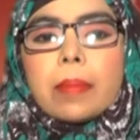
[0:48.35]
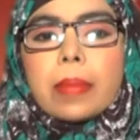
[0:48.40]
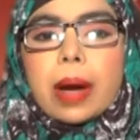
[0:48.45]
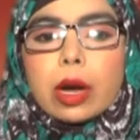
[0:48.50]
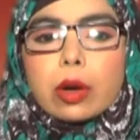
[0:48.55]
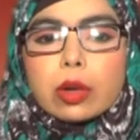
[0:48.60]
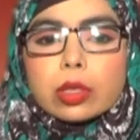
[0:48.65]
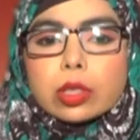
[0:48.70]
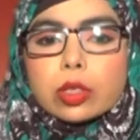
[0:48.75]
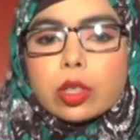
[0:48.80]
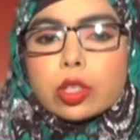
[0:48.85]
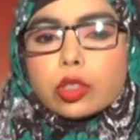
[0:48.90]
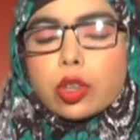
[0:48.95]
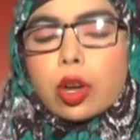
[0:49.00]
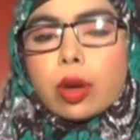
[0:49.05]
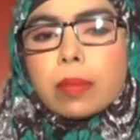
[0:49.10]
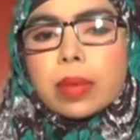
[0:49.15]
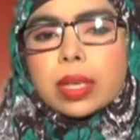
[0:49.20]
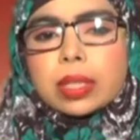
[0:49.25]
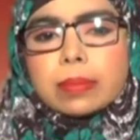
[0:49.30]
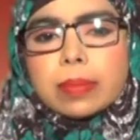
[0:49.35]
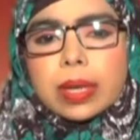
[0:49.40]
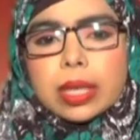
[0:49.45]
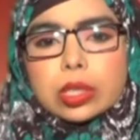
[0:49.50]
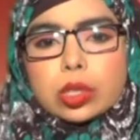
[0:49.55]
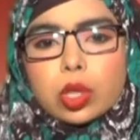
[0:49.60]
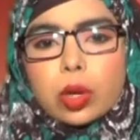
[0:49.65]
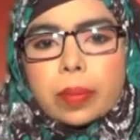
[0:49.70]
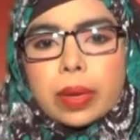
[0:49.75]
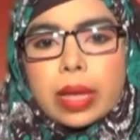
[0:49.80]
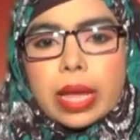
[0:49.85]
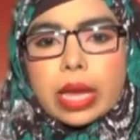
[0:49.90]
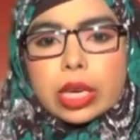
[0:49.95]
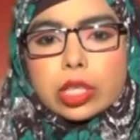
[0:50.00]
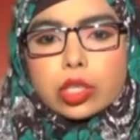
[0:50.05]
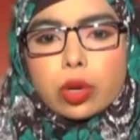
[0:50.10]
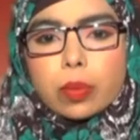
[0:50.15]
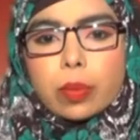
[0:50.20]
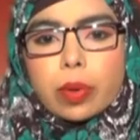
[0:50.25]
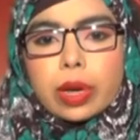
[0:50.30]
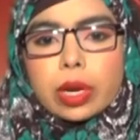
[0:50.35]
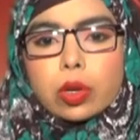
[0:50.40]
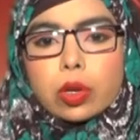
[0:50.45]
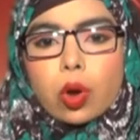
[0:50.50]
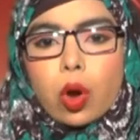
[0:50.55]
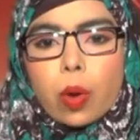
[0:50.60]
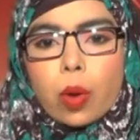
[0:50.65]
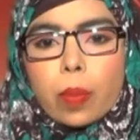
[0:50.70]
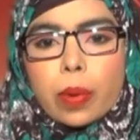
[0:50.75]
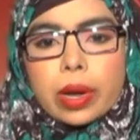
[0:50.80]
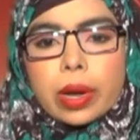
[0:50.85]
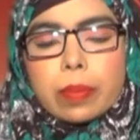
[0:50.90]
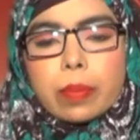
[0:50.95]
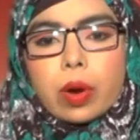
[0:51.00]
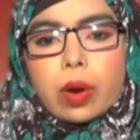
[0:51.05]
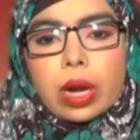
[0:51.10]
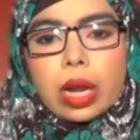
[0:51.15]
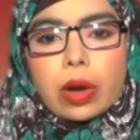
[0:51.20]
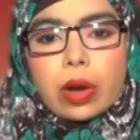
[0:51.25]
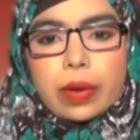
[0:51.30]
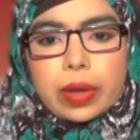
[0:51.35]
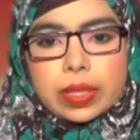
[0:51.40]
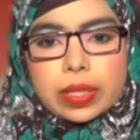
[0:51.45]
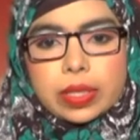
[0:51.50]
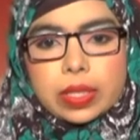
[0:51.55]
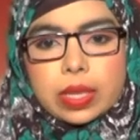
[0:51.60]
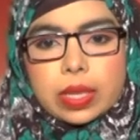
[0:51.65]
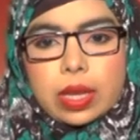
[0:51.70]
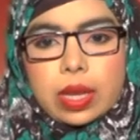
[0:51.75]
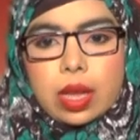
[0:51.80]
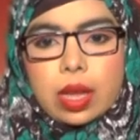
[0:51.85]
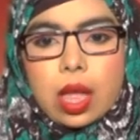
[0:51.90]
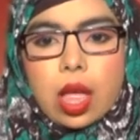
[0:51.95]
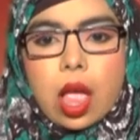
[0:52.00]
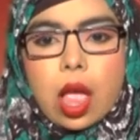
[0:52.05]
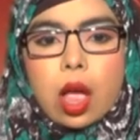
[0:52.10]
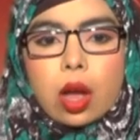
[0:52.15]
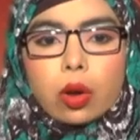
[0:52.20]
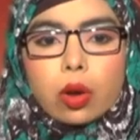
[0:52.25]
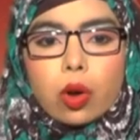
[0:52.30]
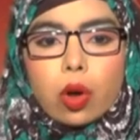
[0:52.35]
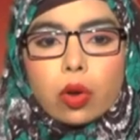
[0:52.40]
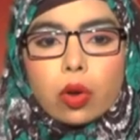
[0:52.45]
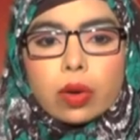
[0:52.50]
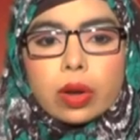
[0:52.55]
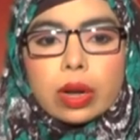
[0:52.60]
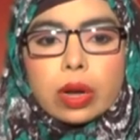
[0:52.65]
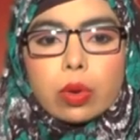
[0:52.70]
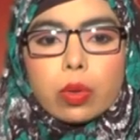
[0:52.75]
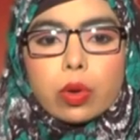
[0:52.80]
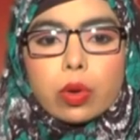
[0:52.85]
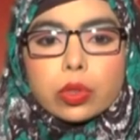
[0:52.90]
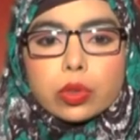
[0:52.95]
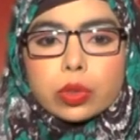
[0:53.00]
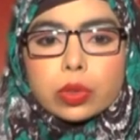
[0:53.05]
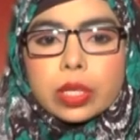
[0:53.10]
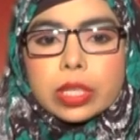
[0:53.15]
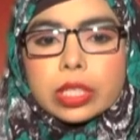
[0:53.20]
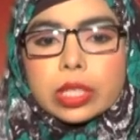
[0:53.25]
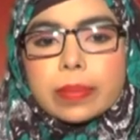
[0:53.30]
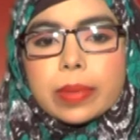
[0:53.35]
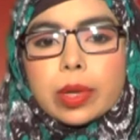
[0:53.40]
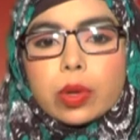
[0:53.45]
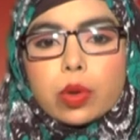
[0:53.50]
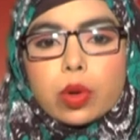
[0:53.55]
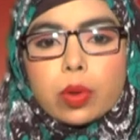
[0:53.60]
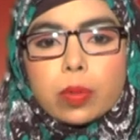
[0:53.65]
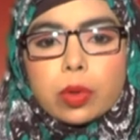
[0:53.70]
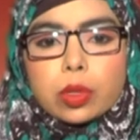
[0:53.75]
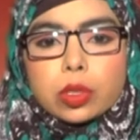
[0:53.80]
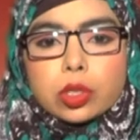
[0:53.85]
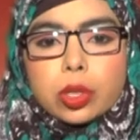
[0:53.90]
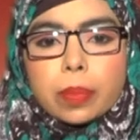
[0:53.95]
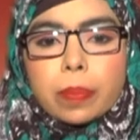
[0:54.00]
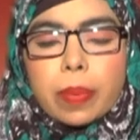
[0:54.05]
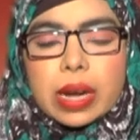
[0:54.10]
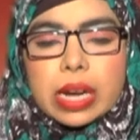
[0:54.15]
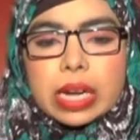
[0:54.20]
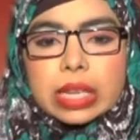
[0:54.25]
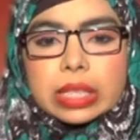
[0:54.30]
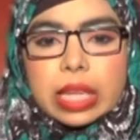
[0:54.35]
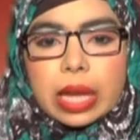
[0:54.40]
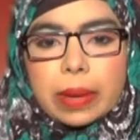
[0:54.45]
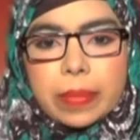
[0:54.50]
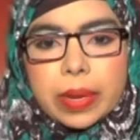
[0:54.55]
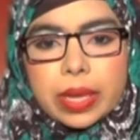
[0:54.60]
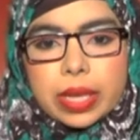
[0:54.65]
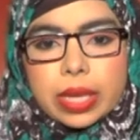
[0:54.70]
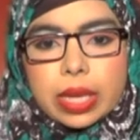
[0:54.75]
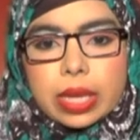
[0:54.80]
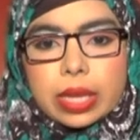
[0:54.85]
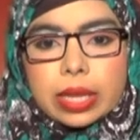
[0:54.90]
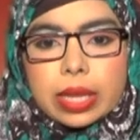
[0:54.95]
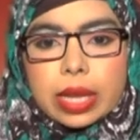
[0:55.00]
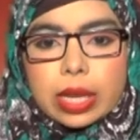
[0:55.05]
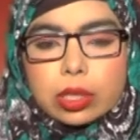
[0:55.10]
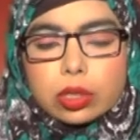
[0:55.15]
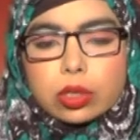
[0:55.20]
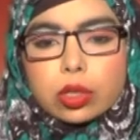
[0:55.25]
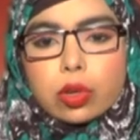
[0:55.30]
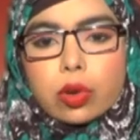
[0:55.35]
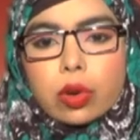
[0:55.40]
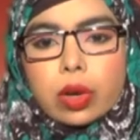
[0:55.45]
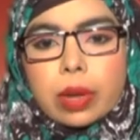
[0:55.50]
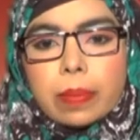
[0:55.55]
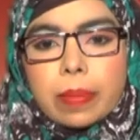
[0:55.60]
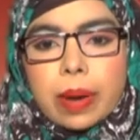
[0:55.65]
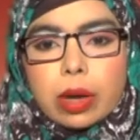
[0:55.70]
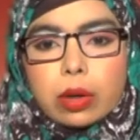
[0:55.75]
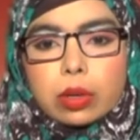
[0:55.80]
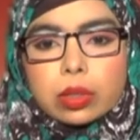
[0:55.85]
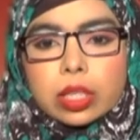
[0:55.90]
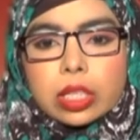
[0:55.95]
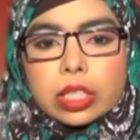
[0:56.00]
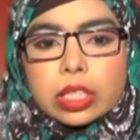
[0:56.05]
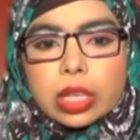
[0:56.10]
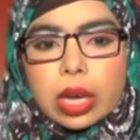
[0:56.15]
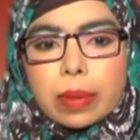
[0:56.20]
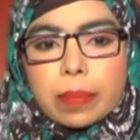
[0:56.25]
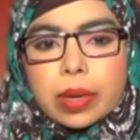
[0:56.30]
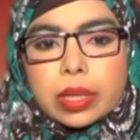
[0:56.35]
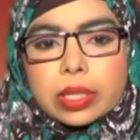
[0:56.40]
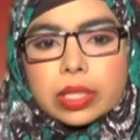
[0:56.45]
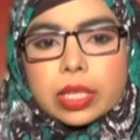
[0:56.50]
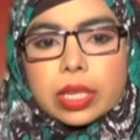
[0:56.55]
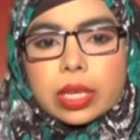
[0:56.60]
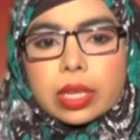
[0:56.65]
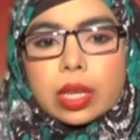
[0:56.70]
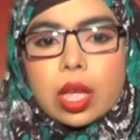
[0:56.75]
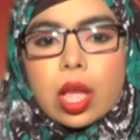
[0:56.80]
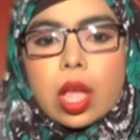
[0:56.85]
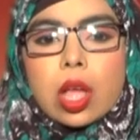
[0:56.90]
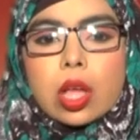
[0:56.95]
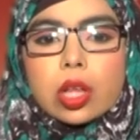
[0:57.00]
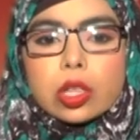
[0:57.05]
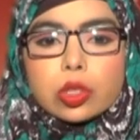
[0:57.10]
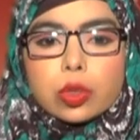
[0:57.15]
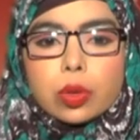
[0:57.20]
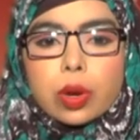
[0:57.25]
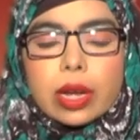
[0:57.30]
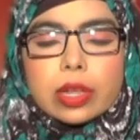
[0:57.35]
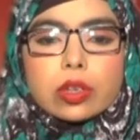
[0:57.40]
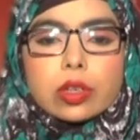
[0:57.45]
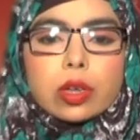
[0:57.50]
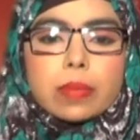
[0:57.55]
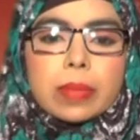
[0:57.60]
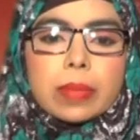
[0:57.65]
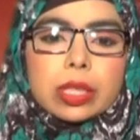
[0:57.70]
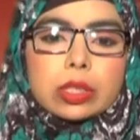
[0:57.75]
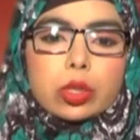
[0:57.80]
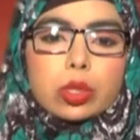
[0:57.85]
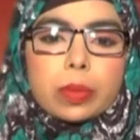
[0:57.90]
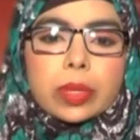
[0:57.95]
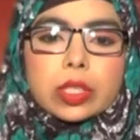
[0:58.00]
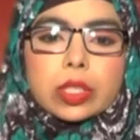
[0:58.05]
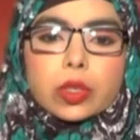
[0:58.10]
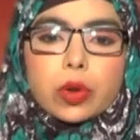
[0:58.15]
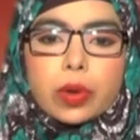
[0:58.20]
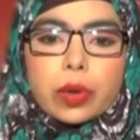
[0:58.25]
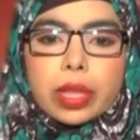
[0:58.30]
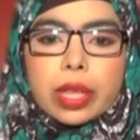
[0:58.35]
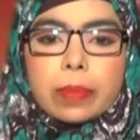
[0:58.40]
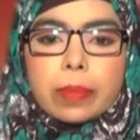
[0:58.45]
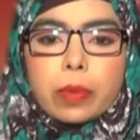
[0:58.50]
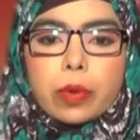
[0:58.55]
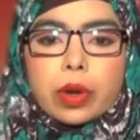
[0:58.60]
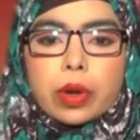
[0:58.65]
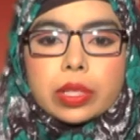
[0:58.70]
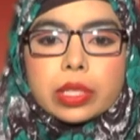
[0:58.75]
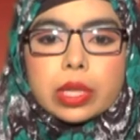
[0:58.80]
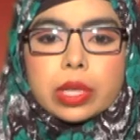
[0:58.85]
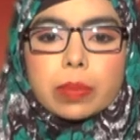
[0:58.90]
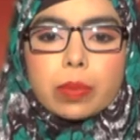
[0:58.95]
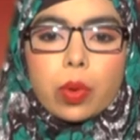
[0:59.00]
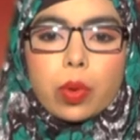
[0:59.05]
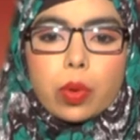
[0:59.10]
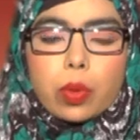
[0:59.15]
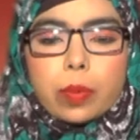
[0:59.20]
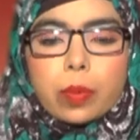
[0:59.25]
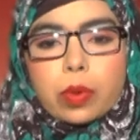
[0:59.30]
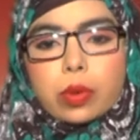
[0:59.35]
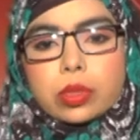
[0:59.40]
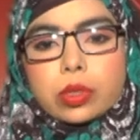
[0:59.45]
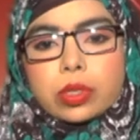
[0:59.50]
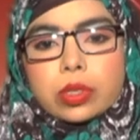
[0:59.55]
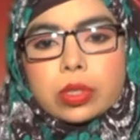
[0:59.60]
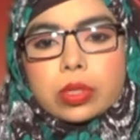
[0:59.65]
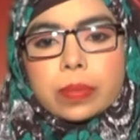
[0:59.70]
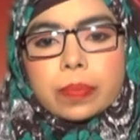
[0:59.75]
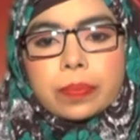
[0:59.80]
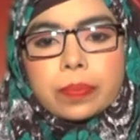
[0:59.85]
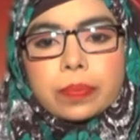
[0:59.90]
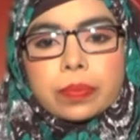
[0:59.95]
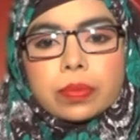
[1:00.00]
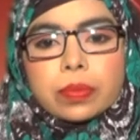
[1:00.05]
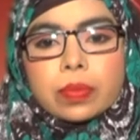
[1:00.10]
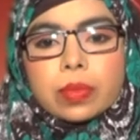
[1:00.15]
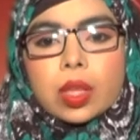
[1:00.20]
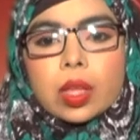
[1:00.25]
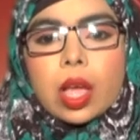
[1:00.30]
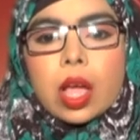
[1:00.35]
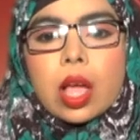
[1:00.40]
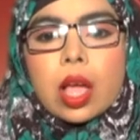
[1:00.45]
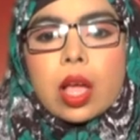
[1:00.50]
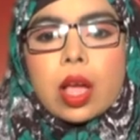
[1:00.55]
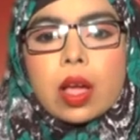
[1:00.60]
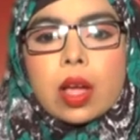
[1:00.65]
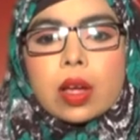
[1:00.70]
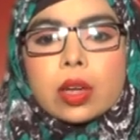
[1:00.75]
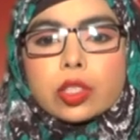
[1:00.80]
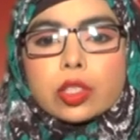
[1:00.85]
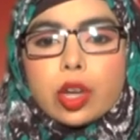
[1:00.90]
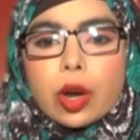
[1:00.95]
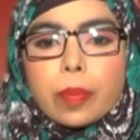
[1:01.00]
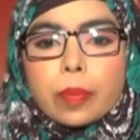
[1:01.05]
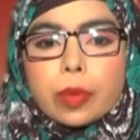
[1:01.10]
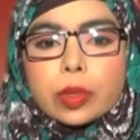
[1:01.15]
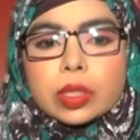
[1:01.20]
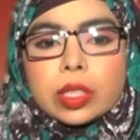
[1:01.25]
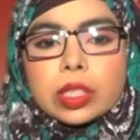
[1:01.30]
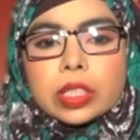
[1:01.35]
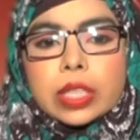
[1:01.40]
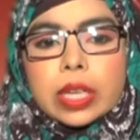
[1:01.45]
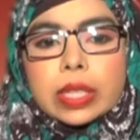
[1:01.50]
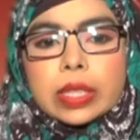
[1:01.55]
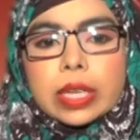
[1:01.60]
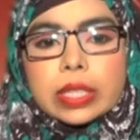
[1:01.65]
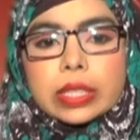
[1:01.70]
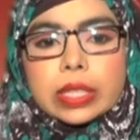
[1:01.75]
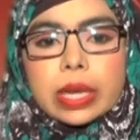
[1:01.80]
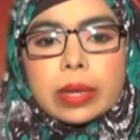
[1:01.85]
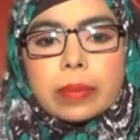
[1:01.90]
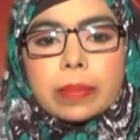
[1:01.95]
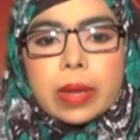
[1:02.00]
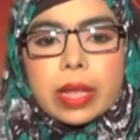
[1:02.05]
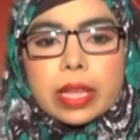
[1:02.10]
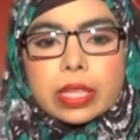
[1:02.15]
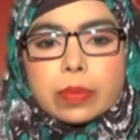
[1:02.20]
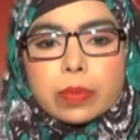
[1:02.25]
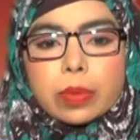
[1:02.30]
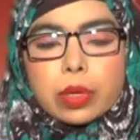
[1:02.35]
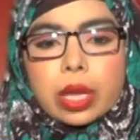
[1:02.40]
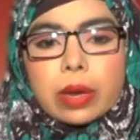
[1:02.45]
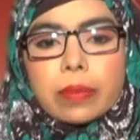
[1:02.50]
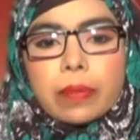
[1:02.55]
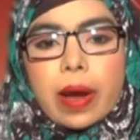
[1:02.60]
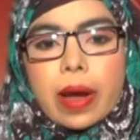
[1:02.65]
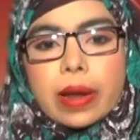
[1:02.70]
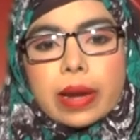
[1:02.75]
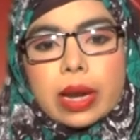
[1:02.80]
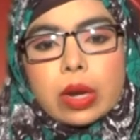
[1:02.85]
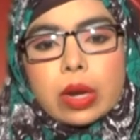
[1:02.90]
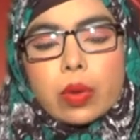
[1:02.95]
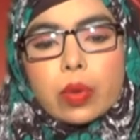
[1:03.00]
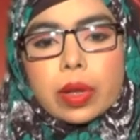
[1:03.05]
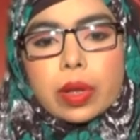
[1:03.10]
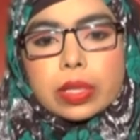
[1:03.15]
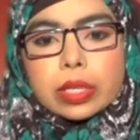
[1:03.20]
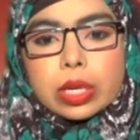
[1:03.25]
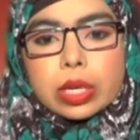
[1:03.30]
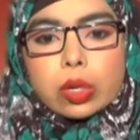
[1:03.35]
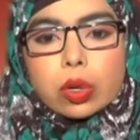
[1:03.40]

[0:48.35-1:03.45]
ভারতীয় সংবাদ মাধ্যম এই সময়ের খবরে বলা হয়েছে করোনার ওষুধ হিসেবে গোমূত্র পানের দাবিকে কেন্দ্র করে ভারতের সামাজিক যোগাযোগ মাধ্যমে ছড়িয়ে পড়েছে বহু পোস্ট সম্প্রতি সে দেশের ফেসবুকে ভাইরাল হয়েছে